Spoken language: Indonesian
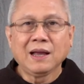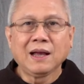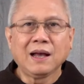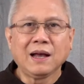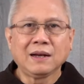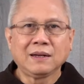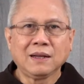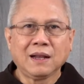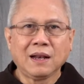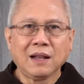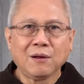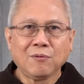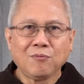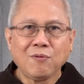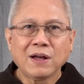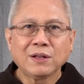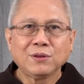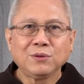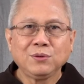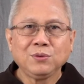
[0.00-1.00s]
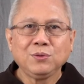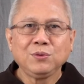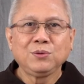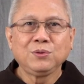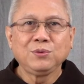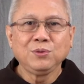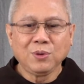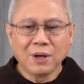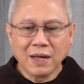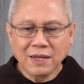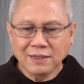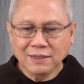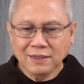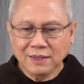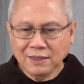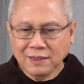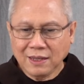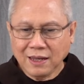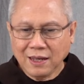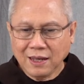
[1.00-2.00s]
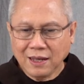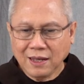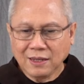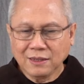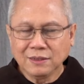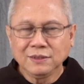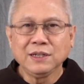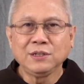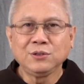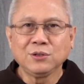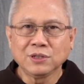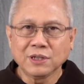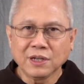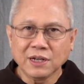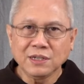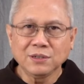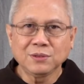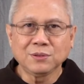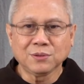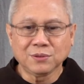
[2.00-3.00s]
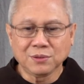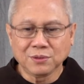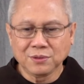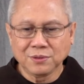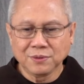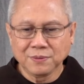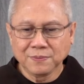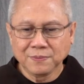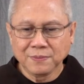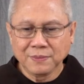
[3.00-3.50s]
adalah waktu Tuhan kita Yesus Kristus